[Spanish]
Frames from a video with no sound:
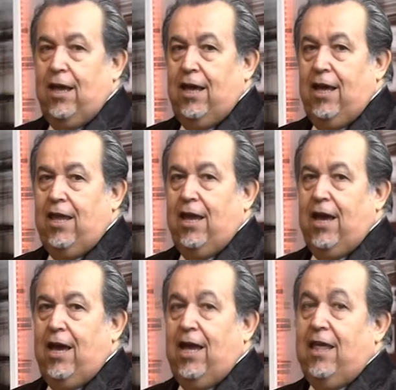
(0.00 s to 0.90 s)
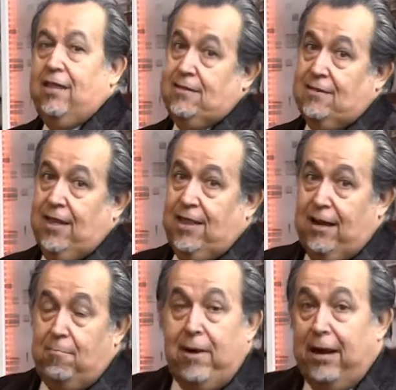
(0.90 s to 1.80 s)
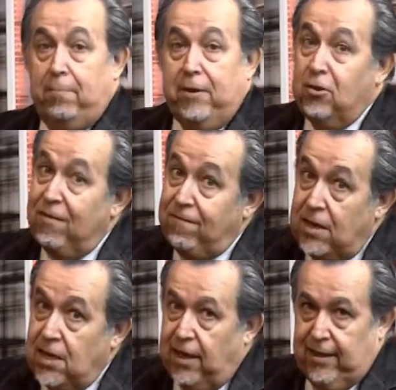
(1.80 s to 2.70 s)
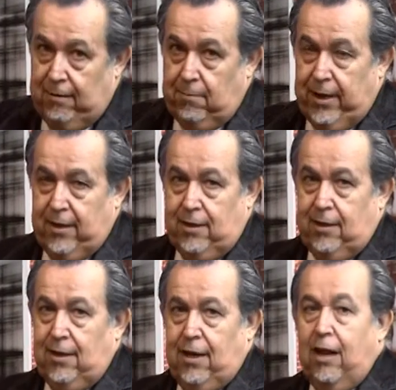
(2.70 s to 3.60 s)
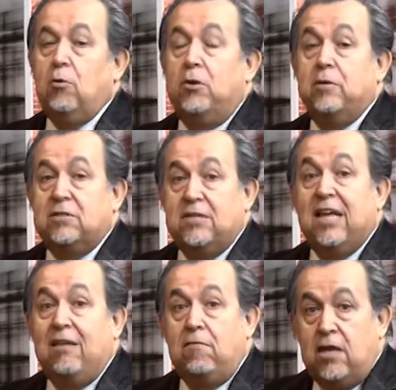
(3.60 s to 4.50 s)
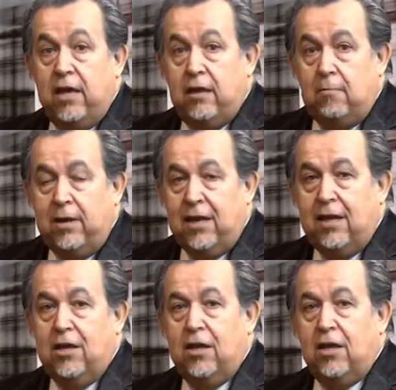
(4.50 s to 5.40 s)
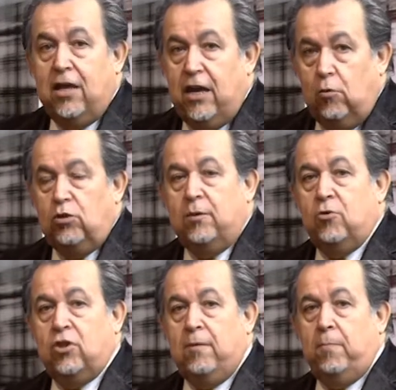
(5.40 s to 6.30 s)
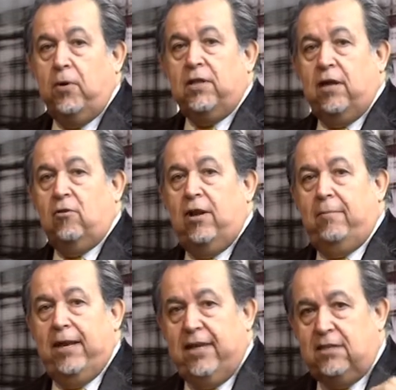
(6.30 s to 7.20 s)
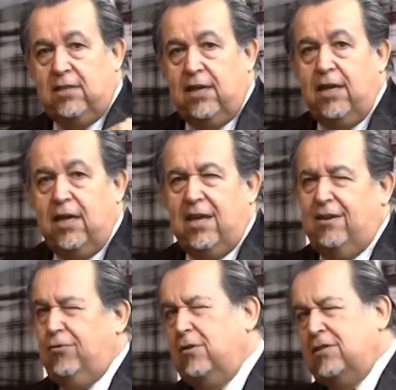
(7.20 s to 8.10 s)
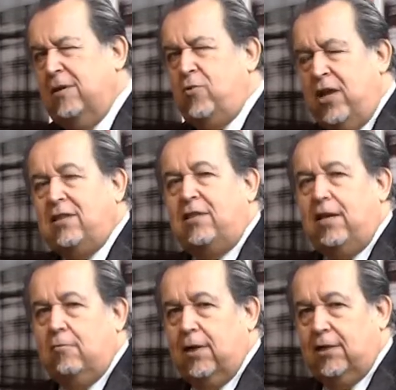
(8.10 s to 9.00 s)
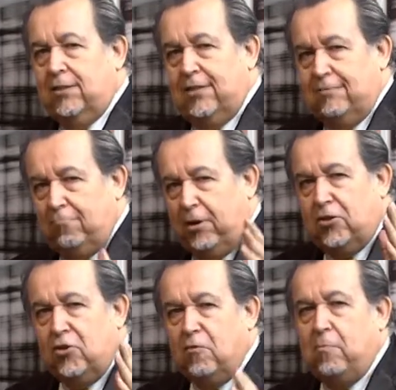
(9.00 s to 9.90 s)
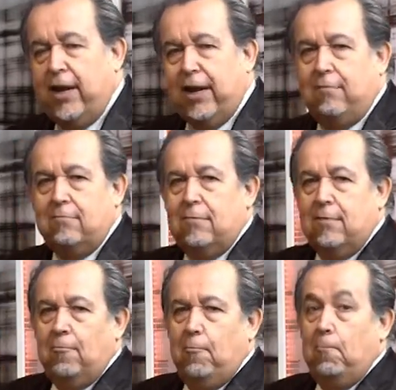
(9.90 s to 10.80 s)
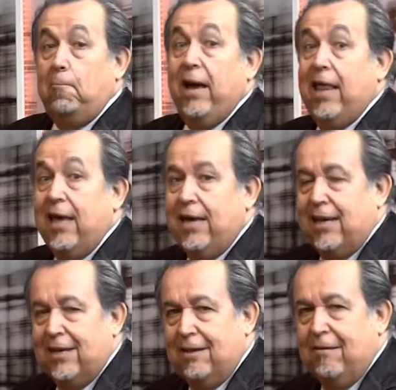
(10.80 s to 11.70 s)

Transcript: Ella es del mar, pero de Viña del Mar, la Universidad de Viña del Mar, que en el último tiempo ha estado en la palestra y que es una universidad muy antigua. Partió con Barham Madain.